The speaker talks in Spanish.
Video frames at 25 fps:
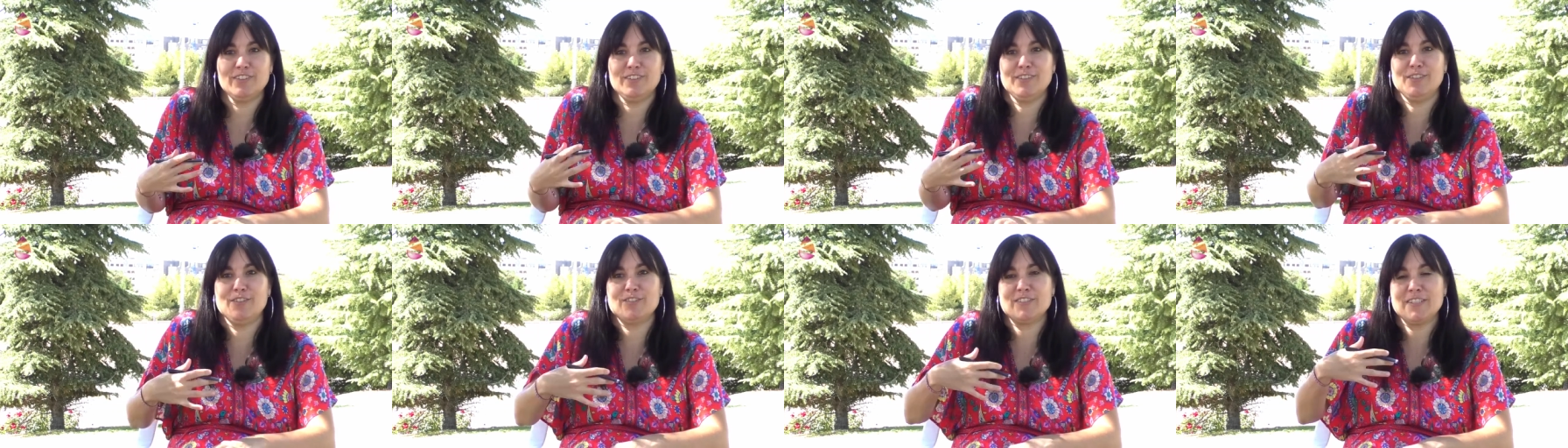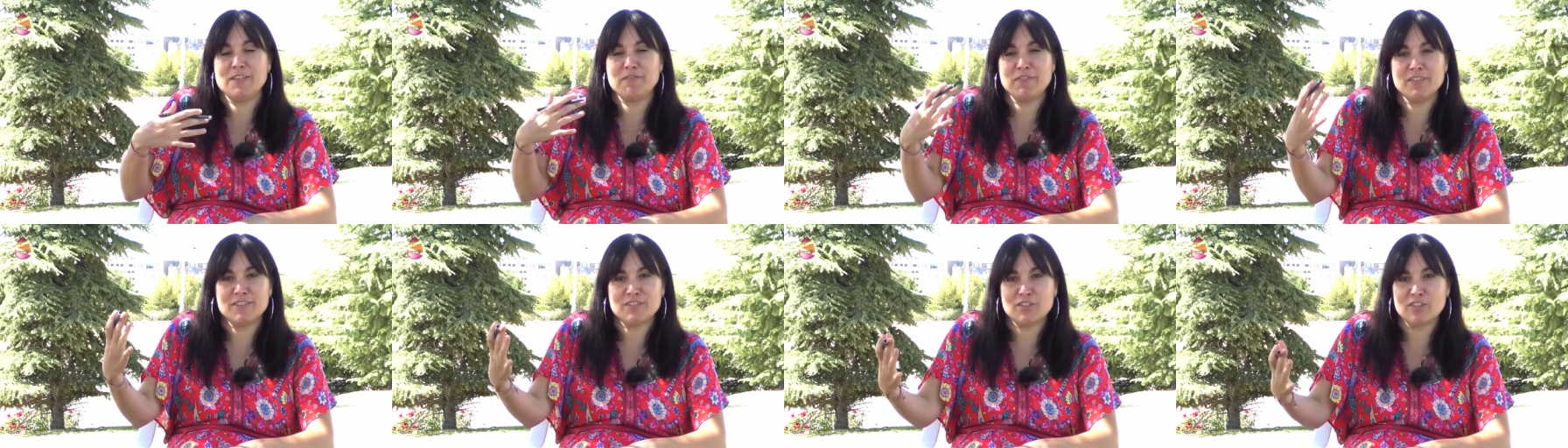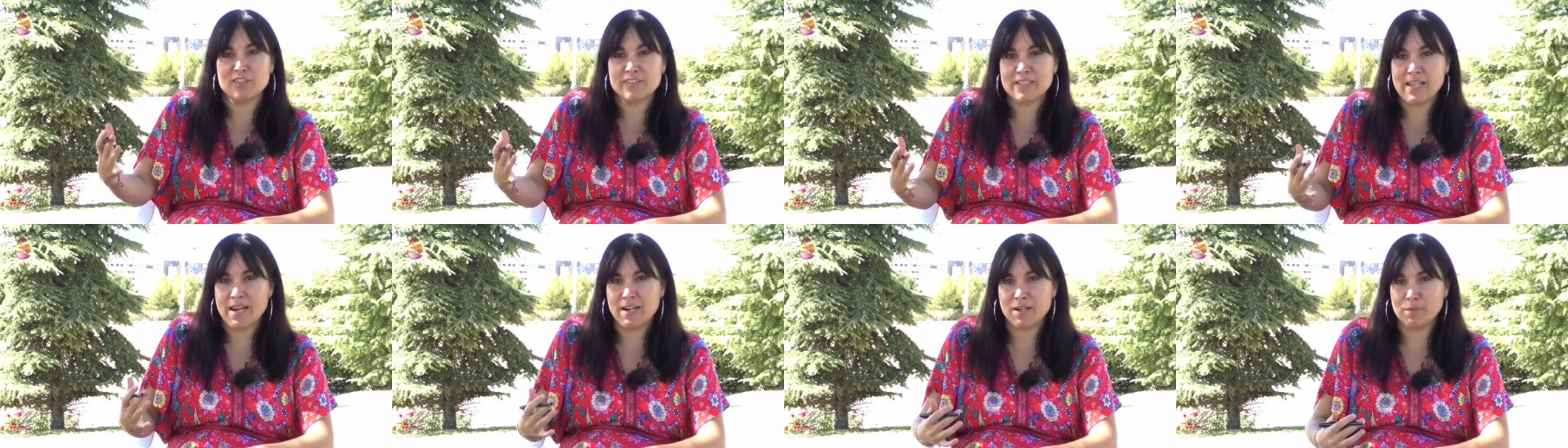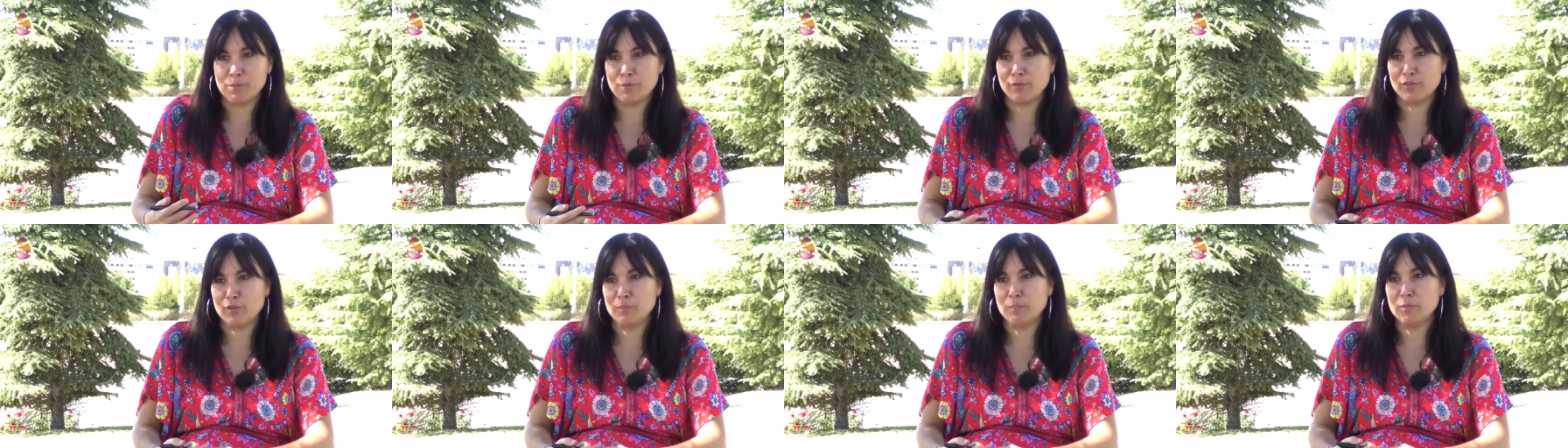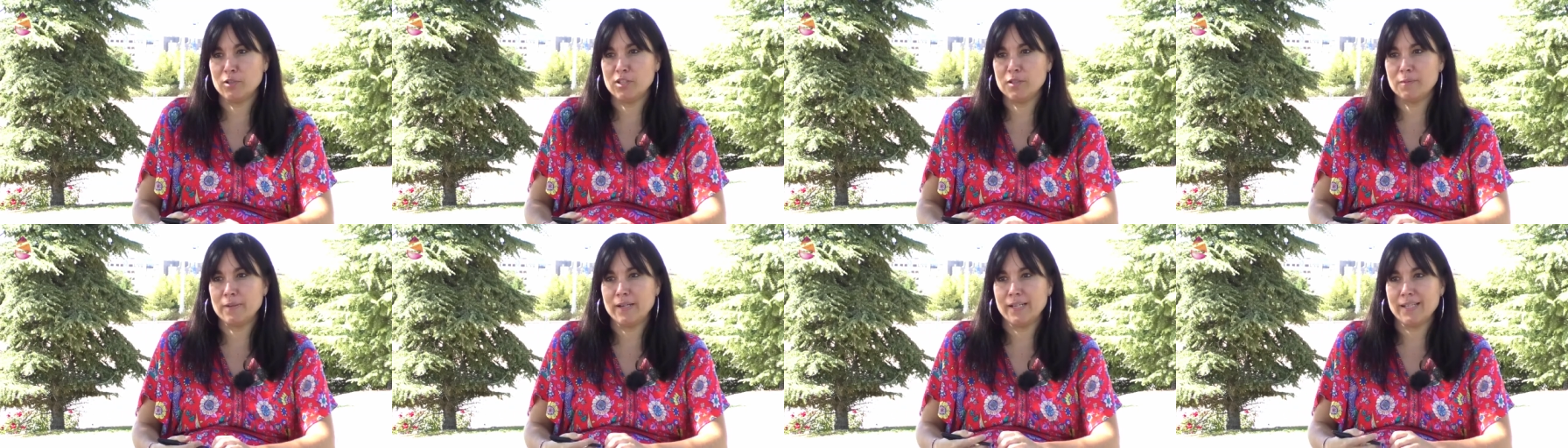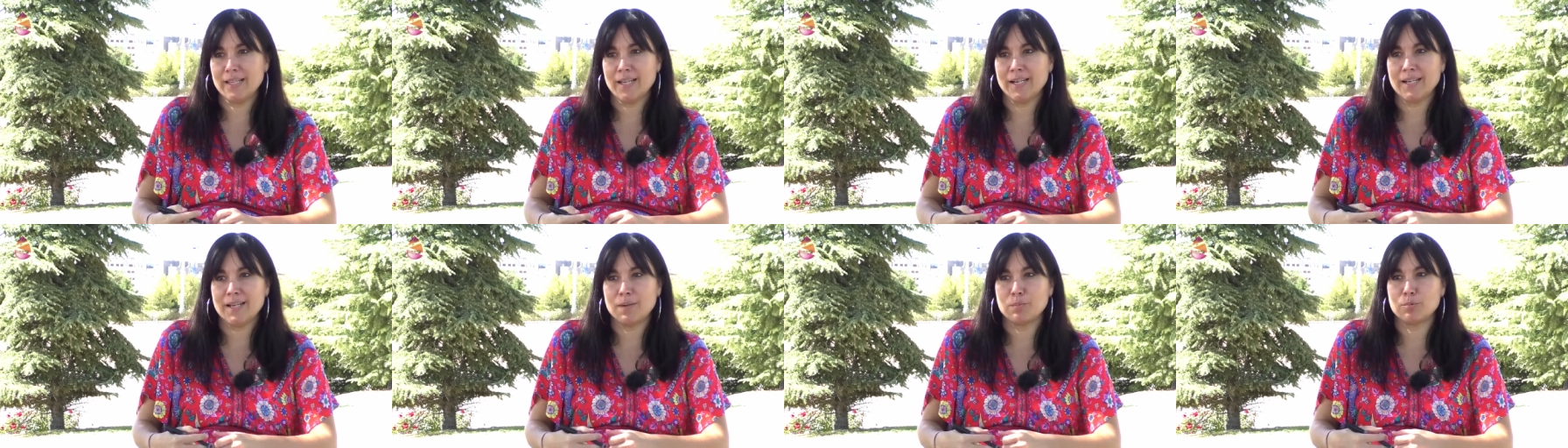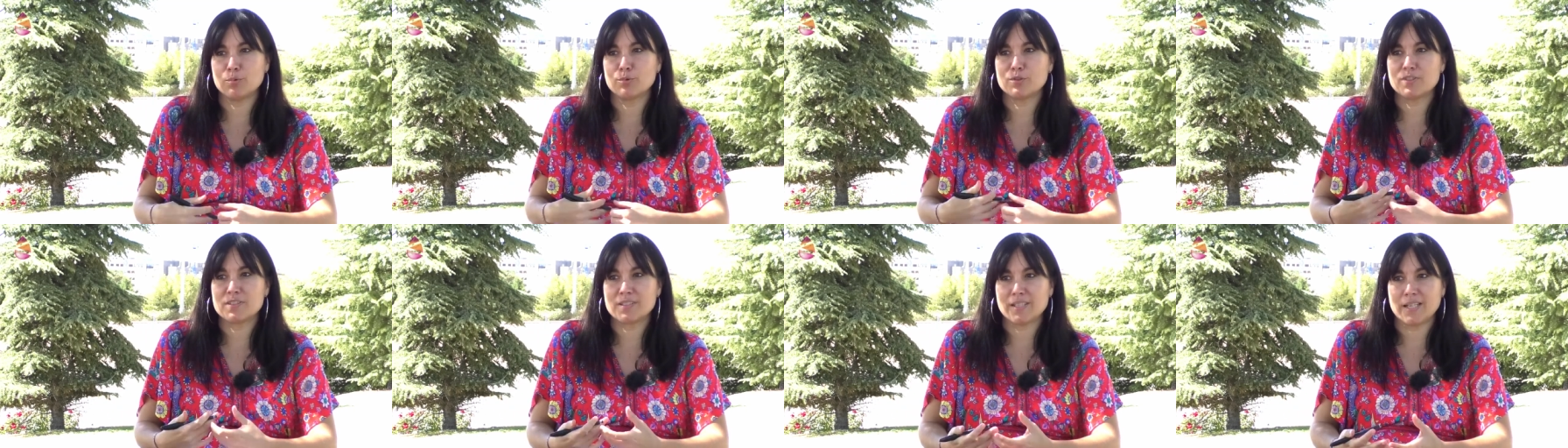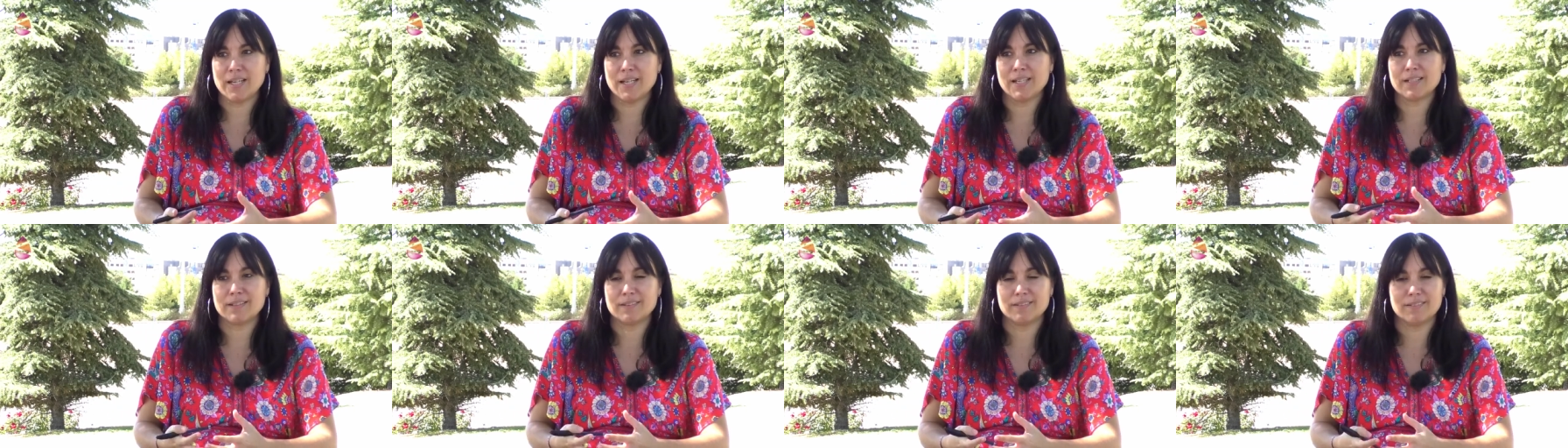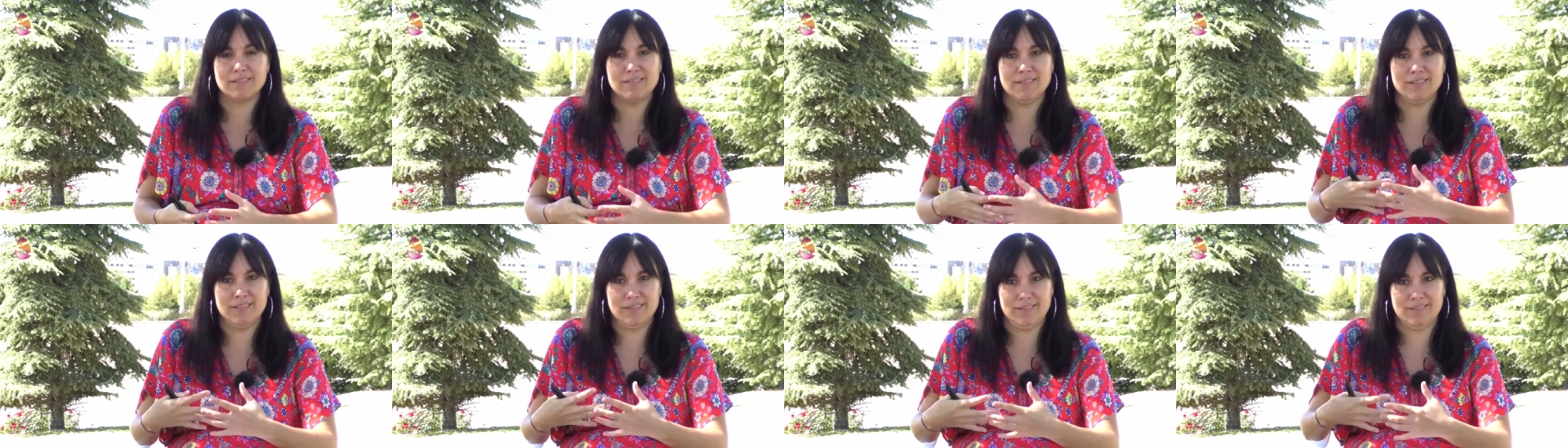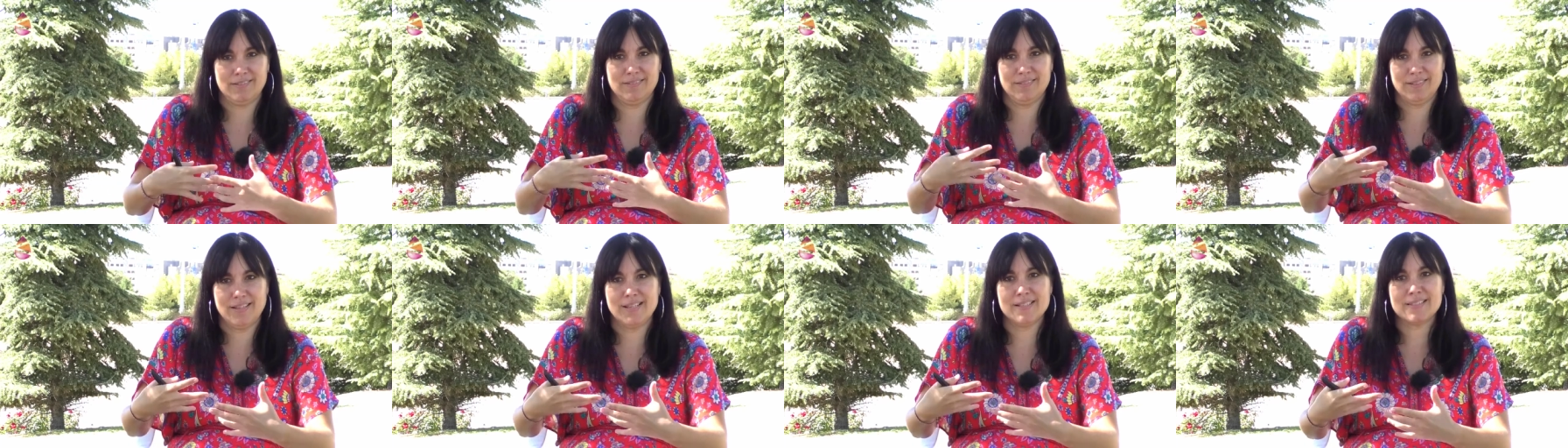los defensores de la revolución bolivariana buscar eh,